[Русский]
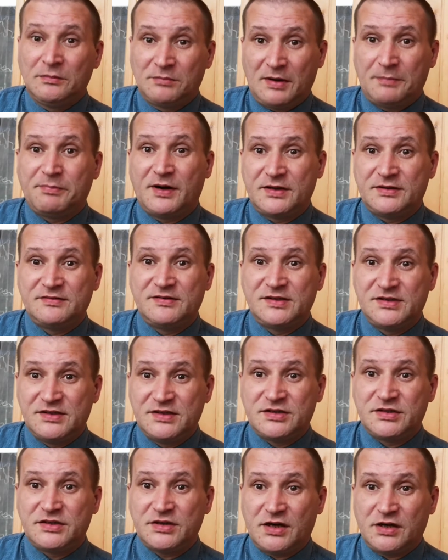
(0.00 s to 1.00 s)
попасть в
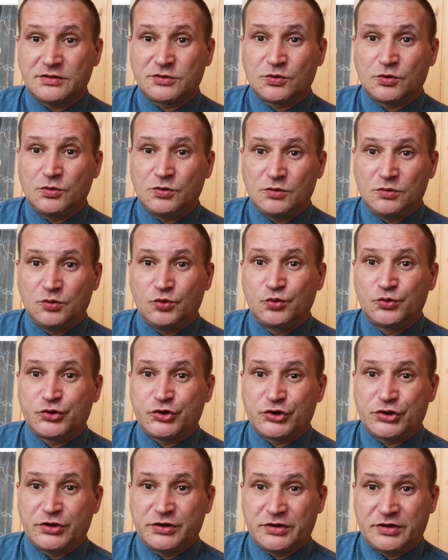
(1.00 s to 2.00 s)
десятку
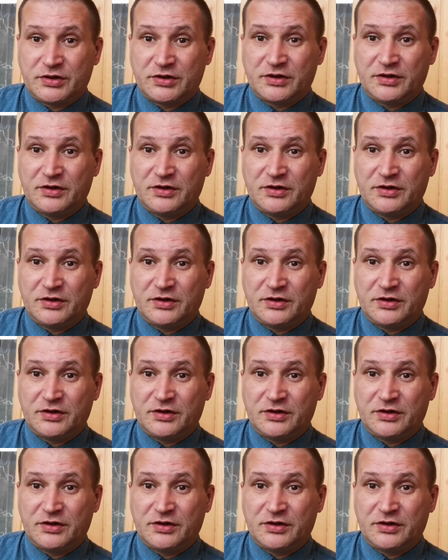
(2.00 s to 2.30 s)
лучших